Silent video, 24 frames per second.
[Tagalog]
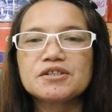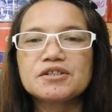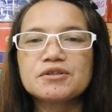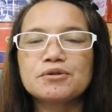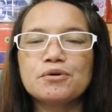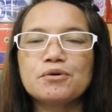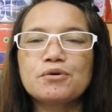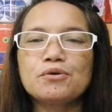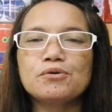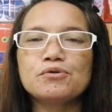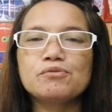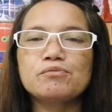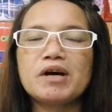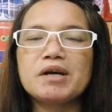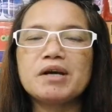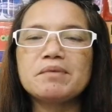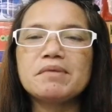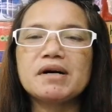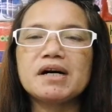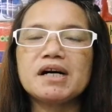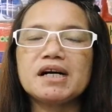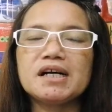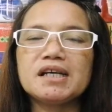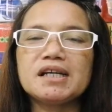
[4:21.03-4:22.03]
So,
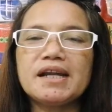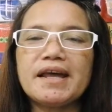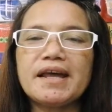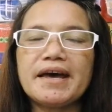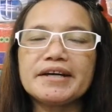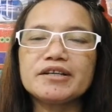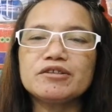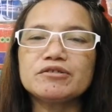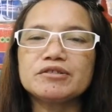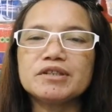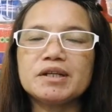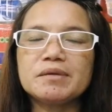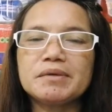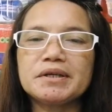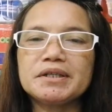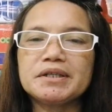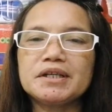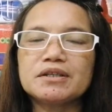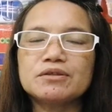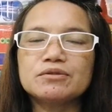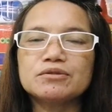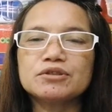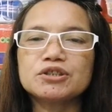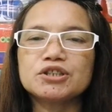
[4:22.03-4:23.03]
may mga Lego
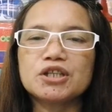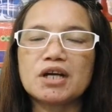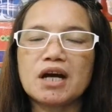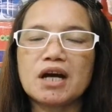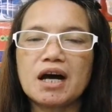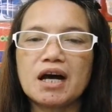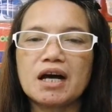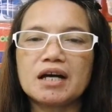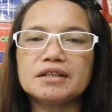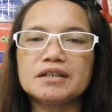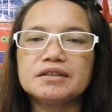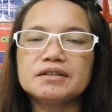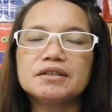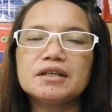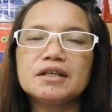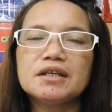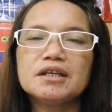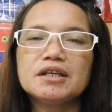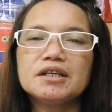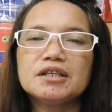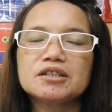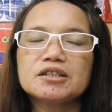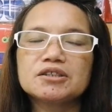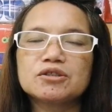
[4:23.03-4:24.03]
naman ako dyan.
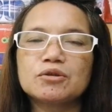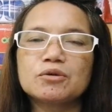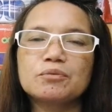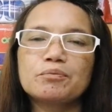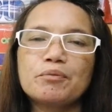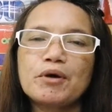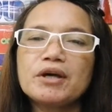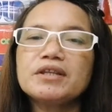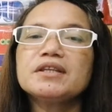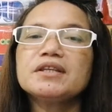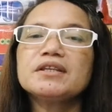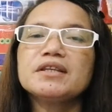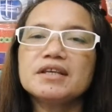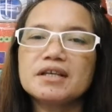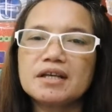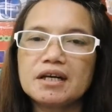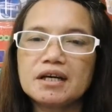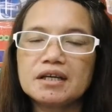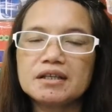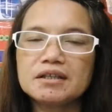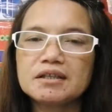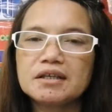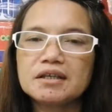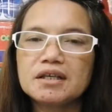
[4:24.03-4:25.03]
So, pwede na
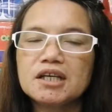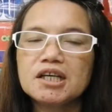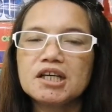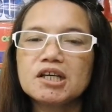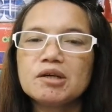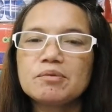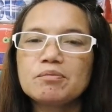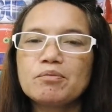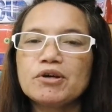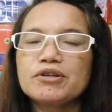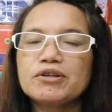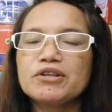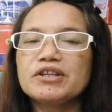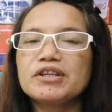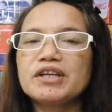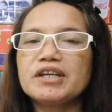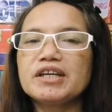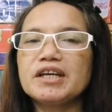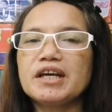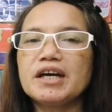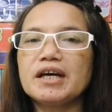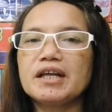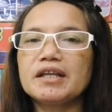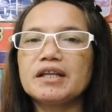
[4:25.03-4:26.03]
yan. Pwede
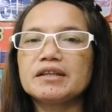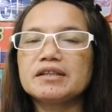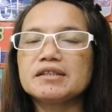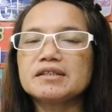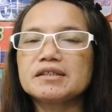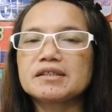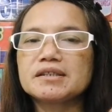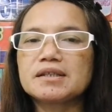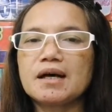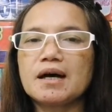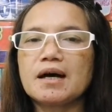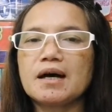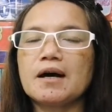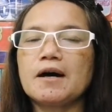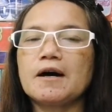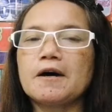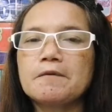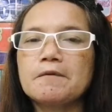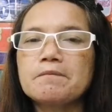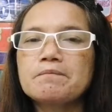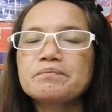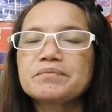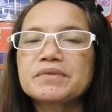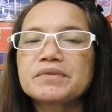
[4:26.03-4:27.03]
na yan
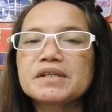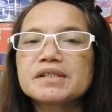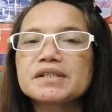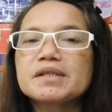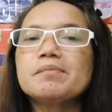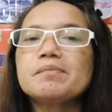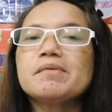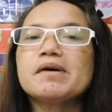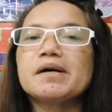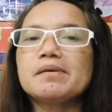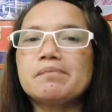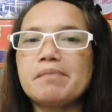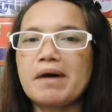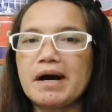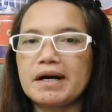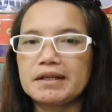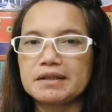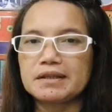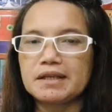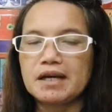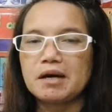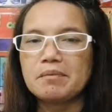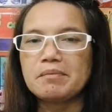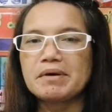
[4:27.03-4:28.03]
sa, sa mga
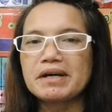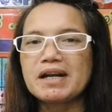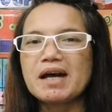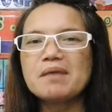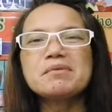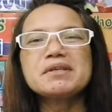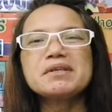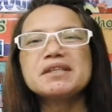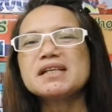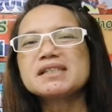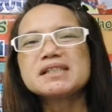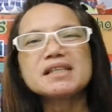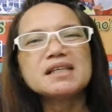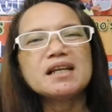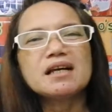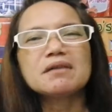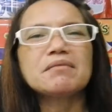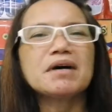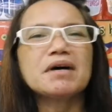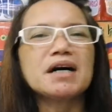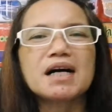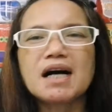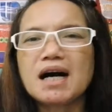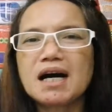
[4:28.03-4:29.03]
bata. Marami na
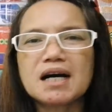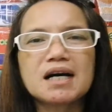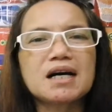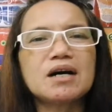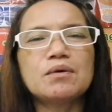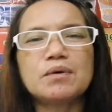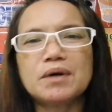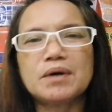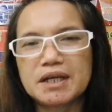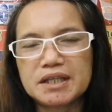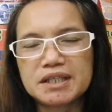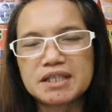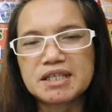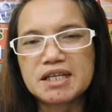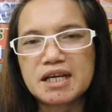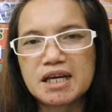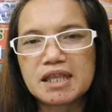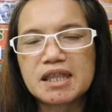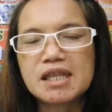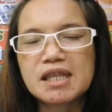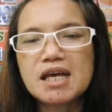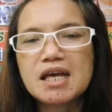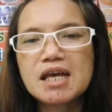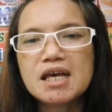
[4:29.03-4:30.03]
silang magagawa
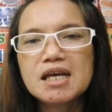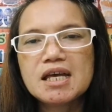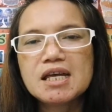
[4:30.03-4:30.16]
niyan.